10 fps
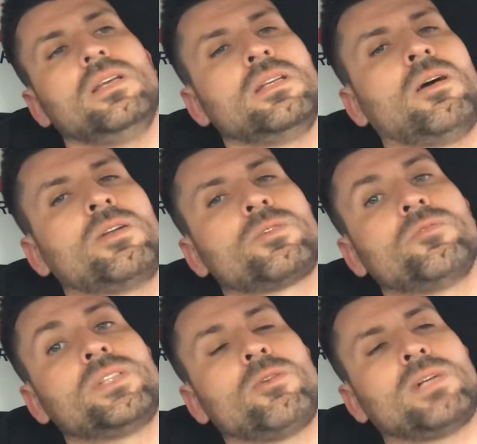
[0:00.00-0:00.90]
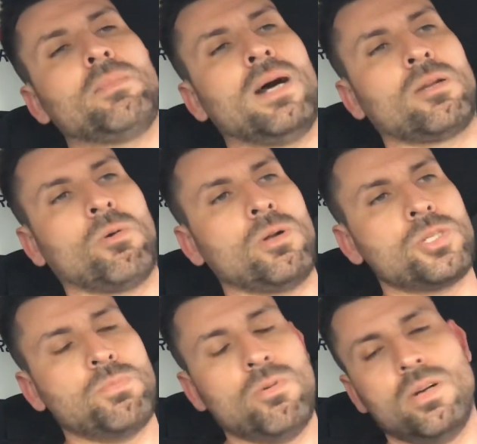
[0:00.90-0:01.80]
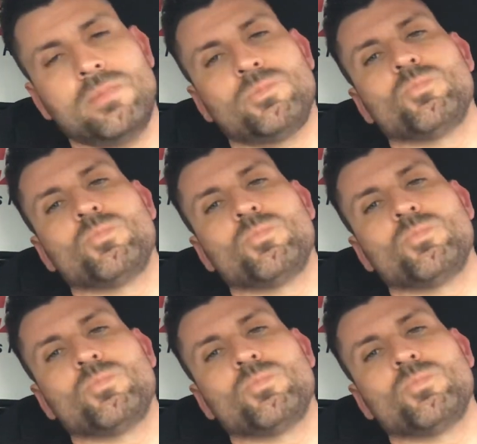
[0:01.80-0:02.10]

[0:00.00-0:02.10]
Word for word: E a hora que eu vi que era o camarote, porra,